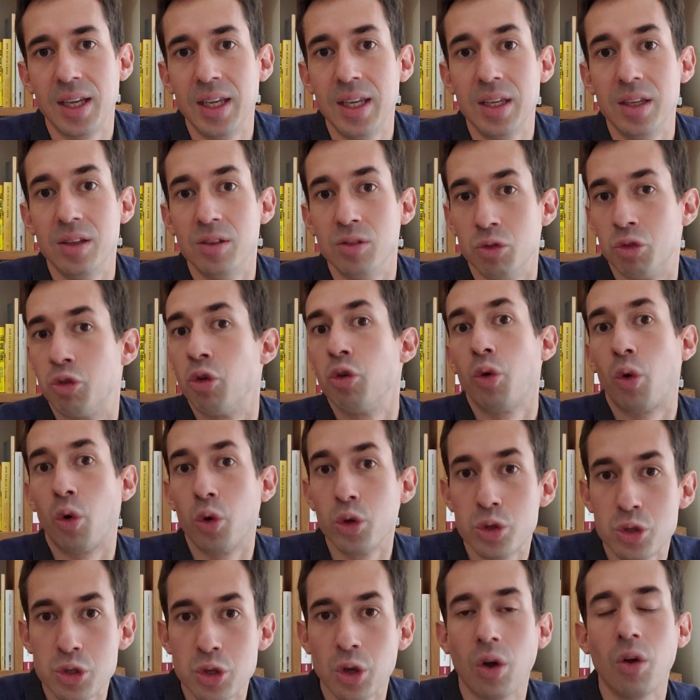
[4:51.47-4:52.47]
Et je
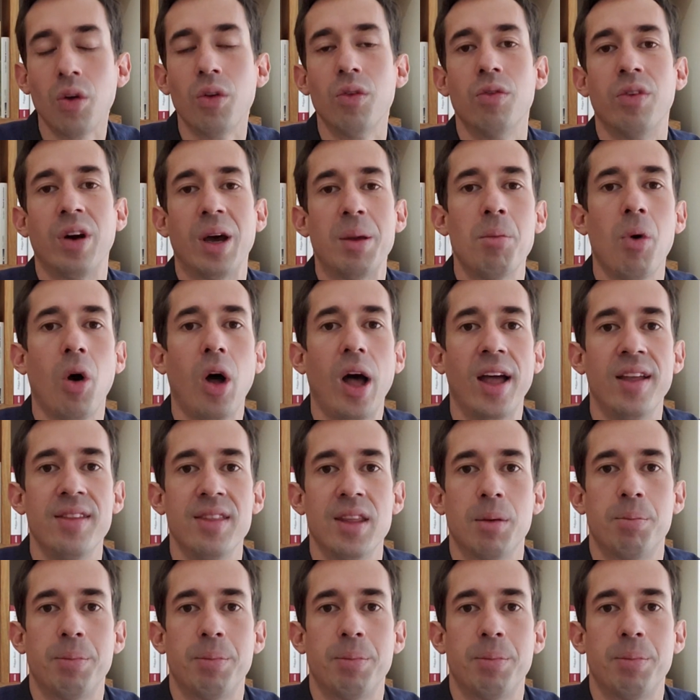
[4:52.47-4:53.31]
ressens vraiment un